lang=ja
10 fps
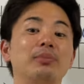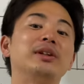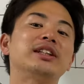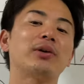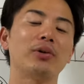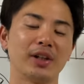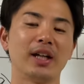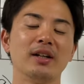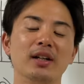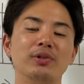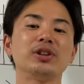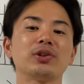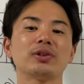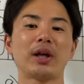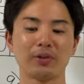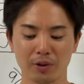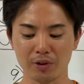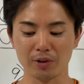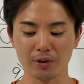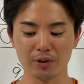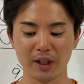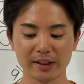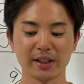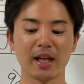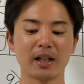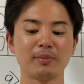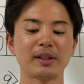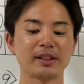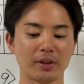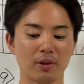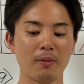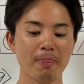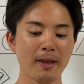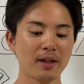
ピッチャーゴロに打ち取ったよという発言ありましたと。